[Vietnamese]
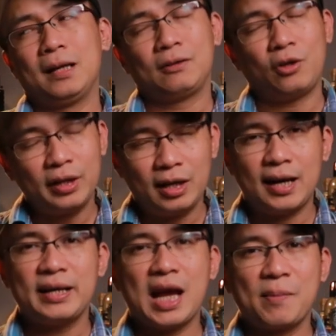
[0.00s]
có thể là
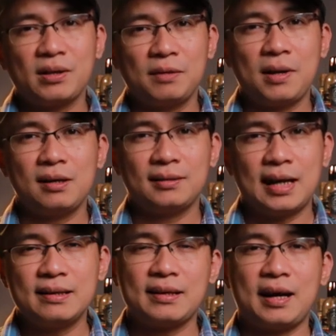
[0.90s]
các anh em đang thắc mắc là
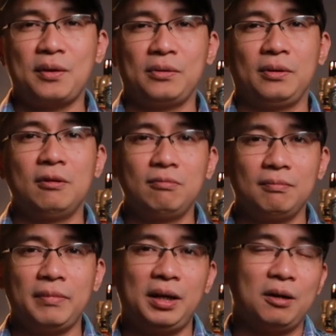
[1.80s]
tại sao
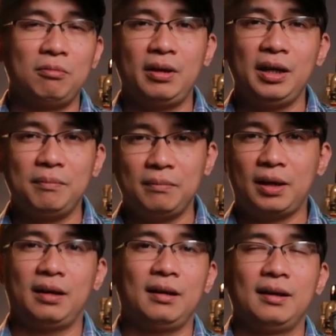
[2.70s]
không mình không tìm uh,
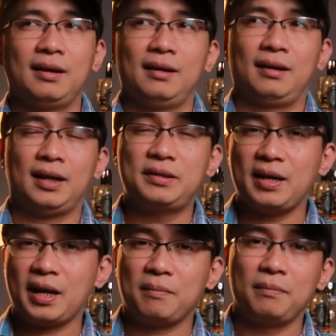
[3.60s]
các chị
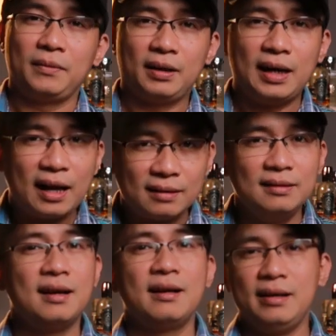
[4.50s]
em khác
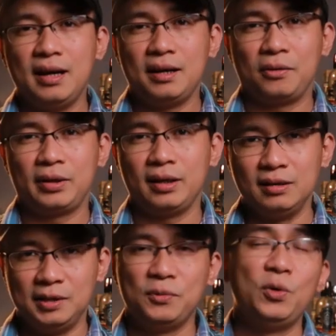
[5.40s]
nữa để có thể
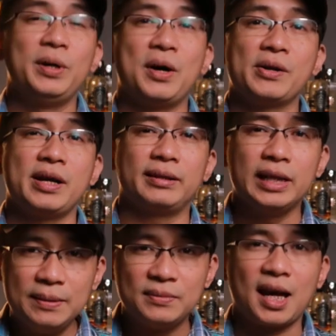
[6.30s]
ngửi mùi để có thể
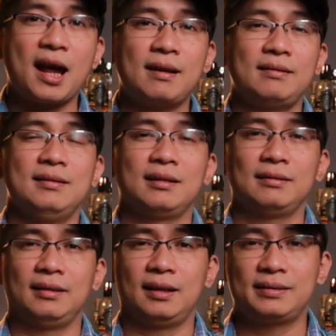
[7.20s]
tìm ra được
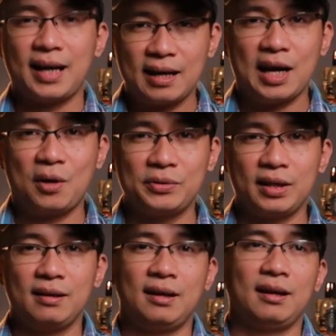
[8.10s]
là cha nào
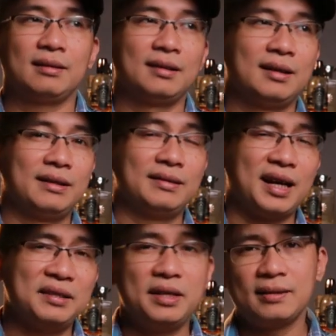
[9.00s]
sẽ là
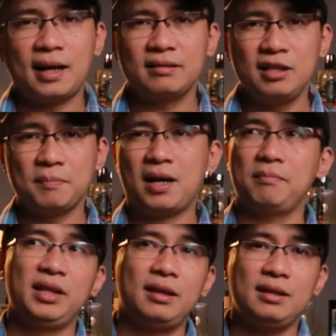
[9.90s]
cha chiến thắng nhưng mà
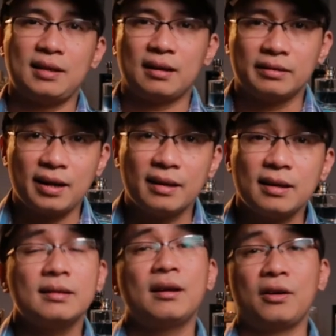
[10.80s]
mình nghĩ rằng sẽ
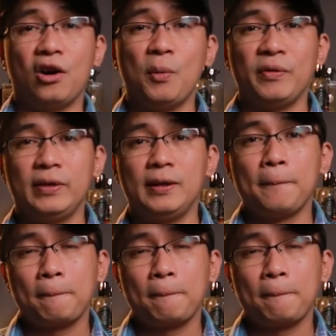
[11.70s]
rất rất là khó bởi vì